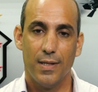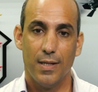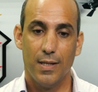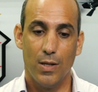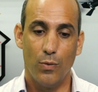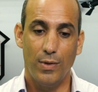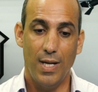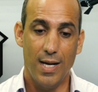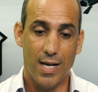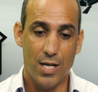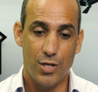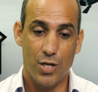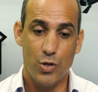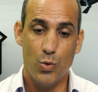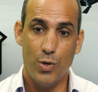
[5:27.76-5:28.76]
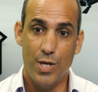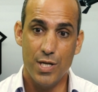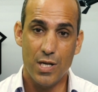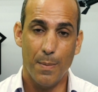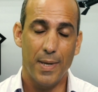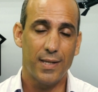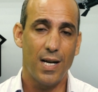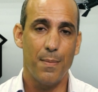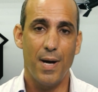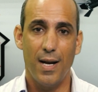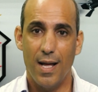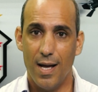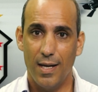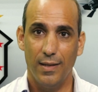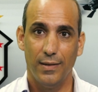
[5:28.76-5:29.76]
Não tem garantia jurídica para
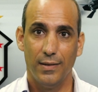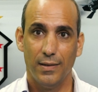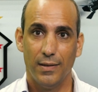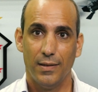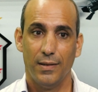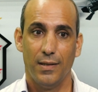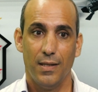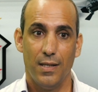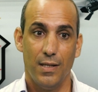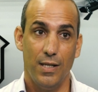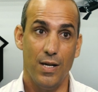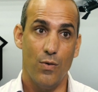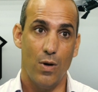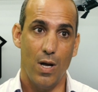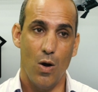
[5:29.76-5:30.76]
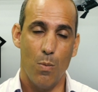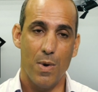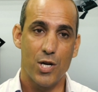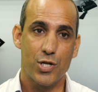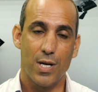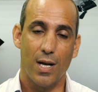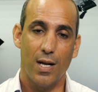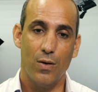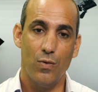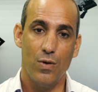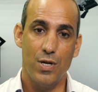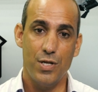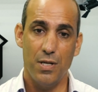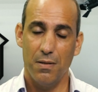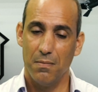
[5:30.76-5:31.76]
trabalhar. É, é uma escala
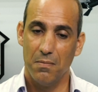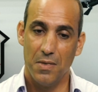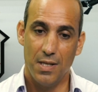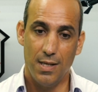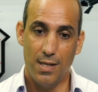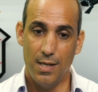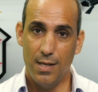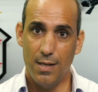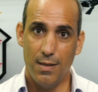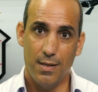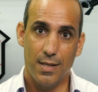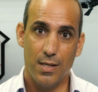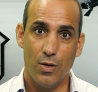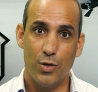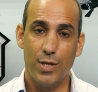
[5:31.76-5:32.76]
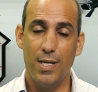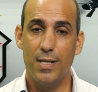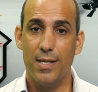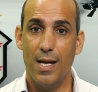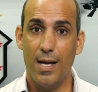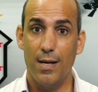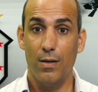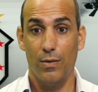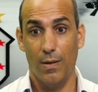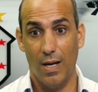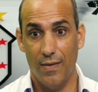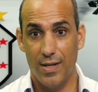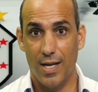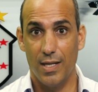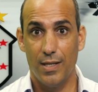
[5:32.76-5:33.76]
hoje e, se Deus quiser, na
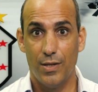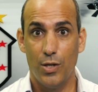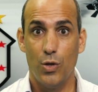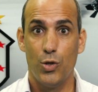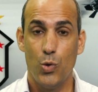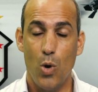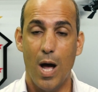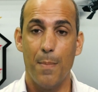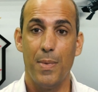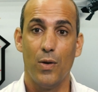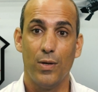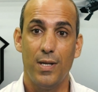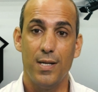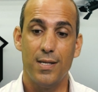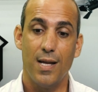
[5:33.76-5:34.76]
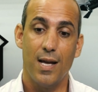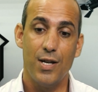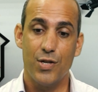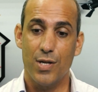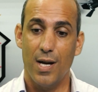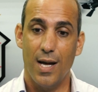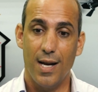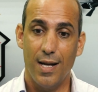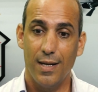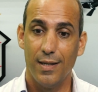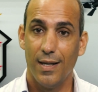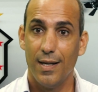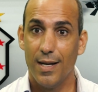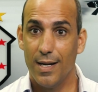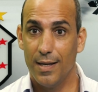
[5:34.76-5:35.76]
verdade, se o Rabelo quiser, a escala
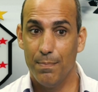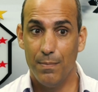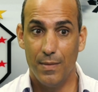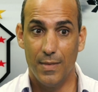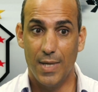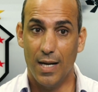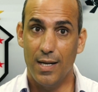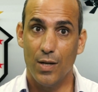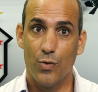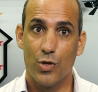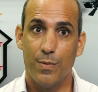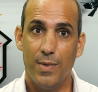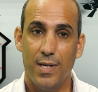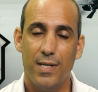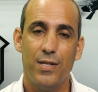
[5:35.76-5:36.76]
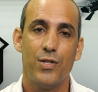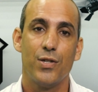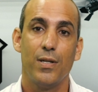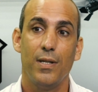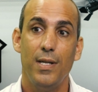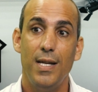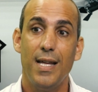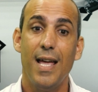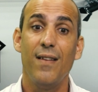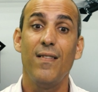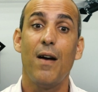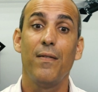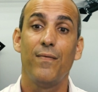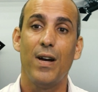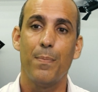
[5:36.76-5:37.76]
daqui a dois meses. E quem
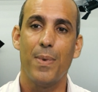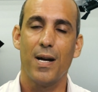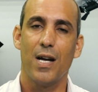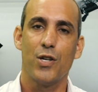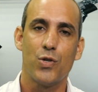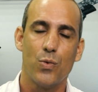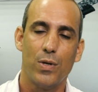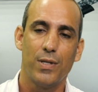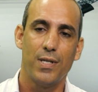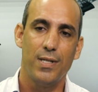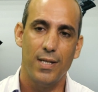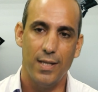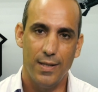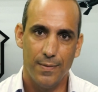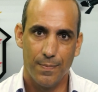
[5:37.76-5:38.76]
vai pagar as contas dele?